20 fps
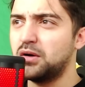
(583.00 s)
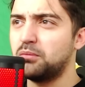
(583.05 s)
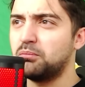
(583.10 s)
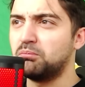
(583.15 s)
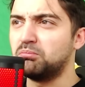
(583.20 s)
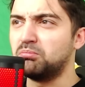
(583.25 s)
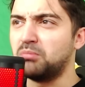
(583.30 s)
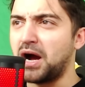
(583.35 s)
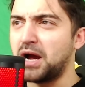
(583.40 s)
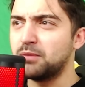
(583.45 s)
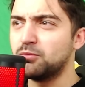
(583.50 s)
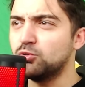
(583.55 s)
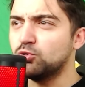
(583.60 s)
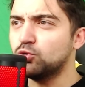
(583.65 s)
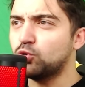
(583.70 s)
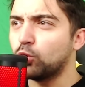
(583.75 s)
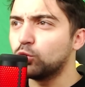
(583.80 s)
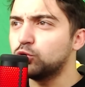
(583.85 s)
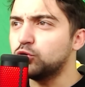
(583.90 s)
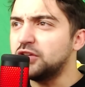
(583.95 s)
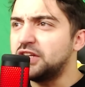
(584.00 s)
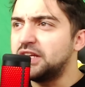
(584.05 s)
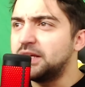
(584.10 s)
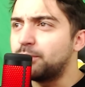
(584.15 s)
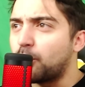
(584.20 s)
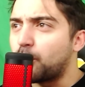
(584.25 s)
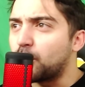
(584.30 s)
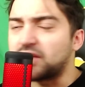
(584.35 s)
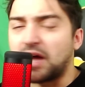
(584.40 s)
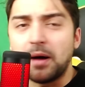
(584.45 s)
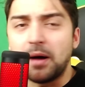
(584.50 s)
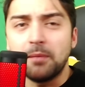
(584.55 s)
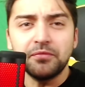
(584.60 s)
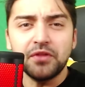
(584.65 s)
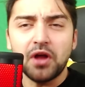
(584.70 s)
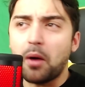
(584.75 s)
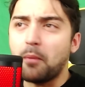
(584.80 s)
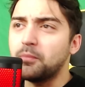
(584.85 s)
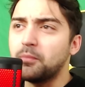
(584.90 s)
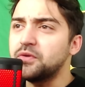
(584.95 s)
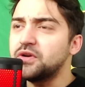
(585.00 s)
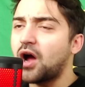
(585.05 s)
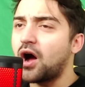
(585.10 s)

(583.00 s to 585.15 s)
Maymun kollu hipopotam ne am?